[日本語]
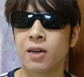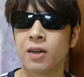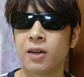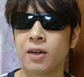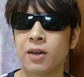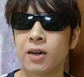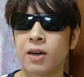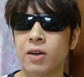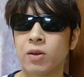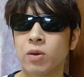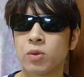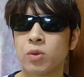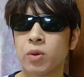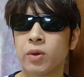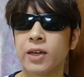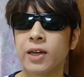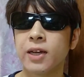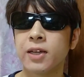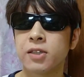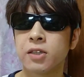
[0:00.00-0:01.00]
あの、とりあ
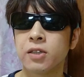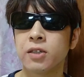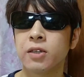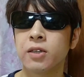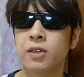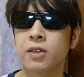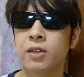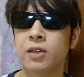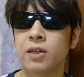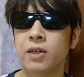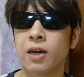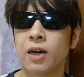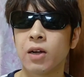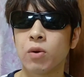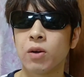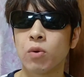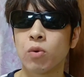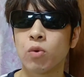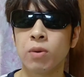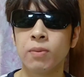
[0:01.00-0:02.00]
えず、あの、
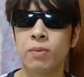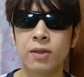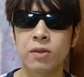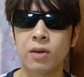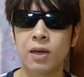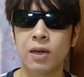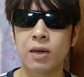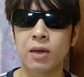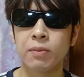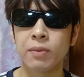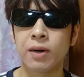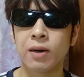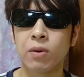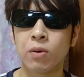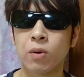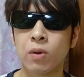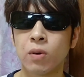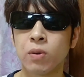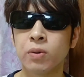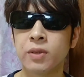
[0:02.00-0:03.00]
コメント欄は
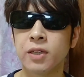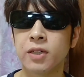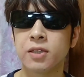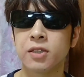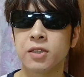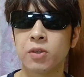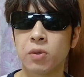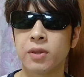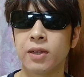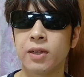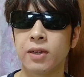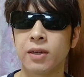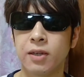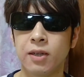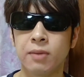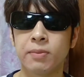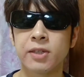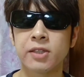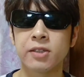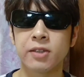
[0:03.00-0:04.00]
オフにしろって言い
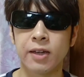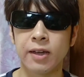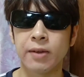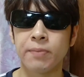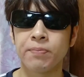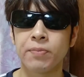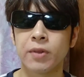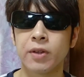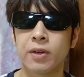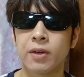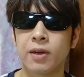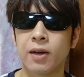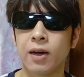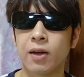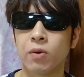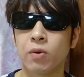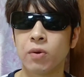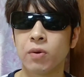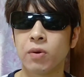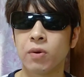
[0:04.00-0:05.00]
ますね。あ
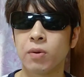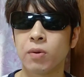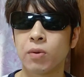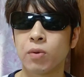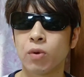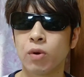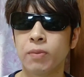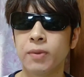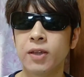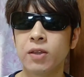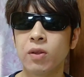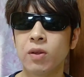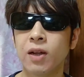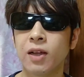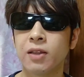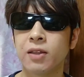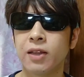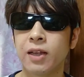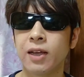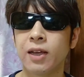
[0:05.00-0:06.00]
の、コメント欄
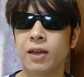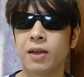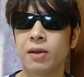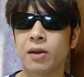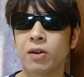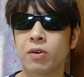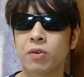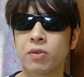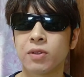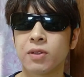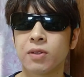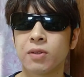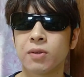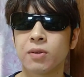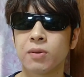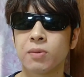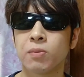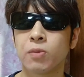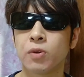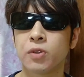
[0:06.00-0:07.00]
で、あの、
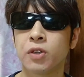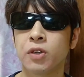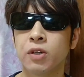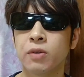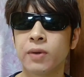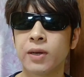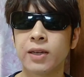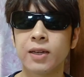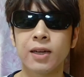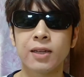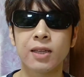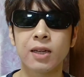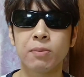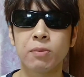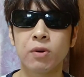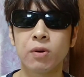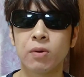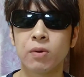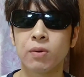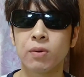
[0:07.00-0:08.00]
もう9割方
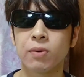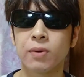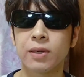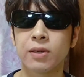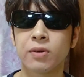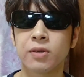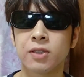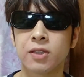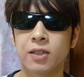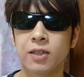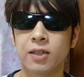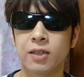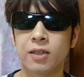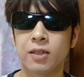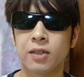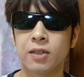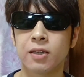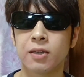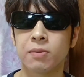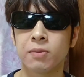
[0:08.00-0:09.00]
も悪口、
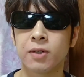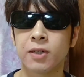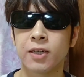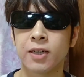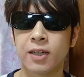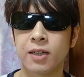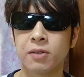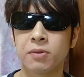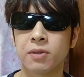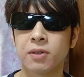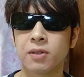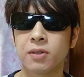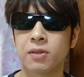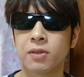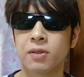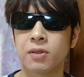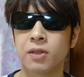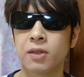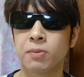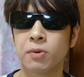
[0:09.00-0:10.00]
批判
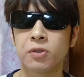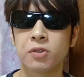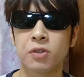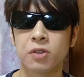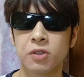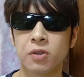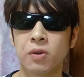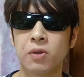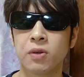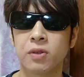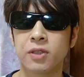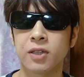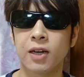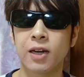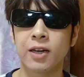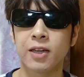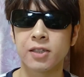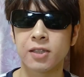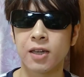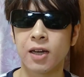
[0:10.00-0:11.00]
誹謗中傷じゃないで
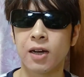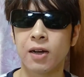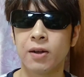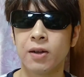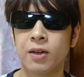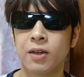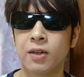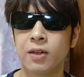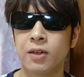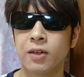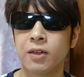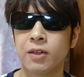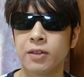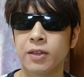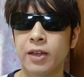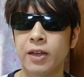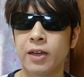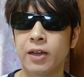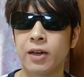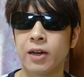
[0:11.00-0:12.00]
すか。
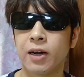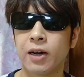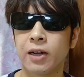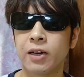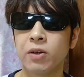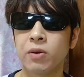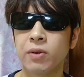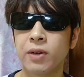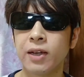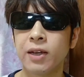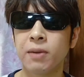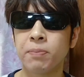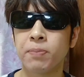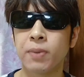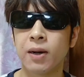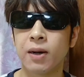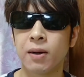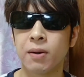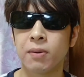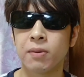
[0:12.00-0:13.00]
で、あれをね、やっぱ、